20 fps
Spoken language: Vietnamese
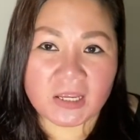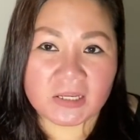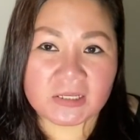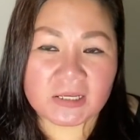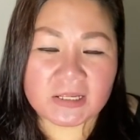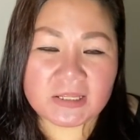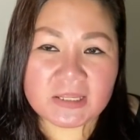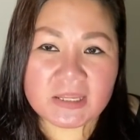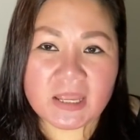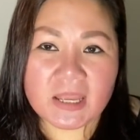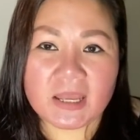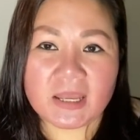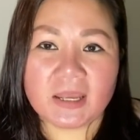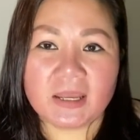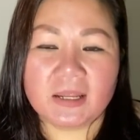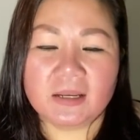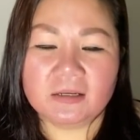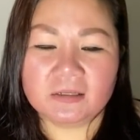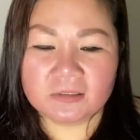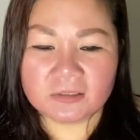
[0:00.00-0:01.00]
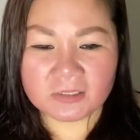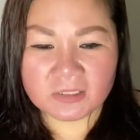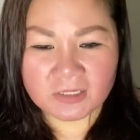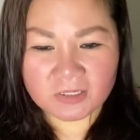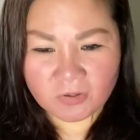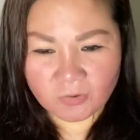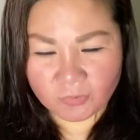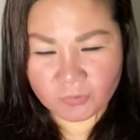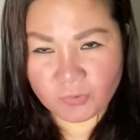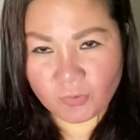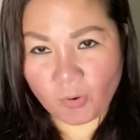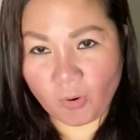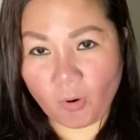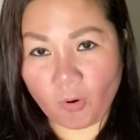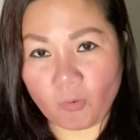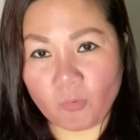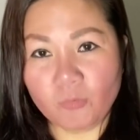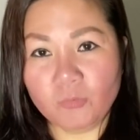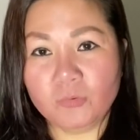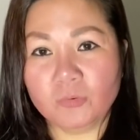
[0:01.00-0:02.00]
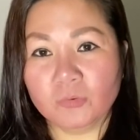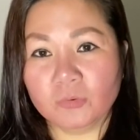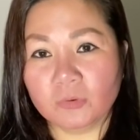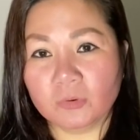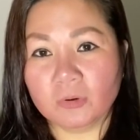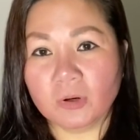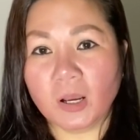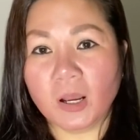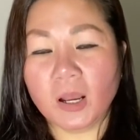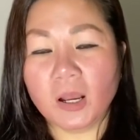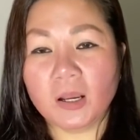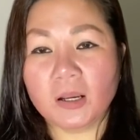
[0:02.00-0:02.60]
cả nhà cái nỗi khổ của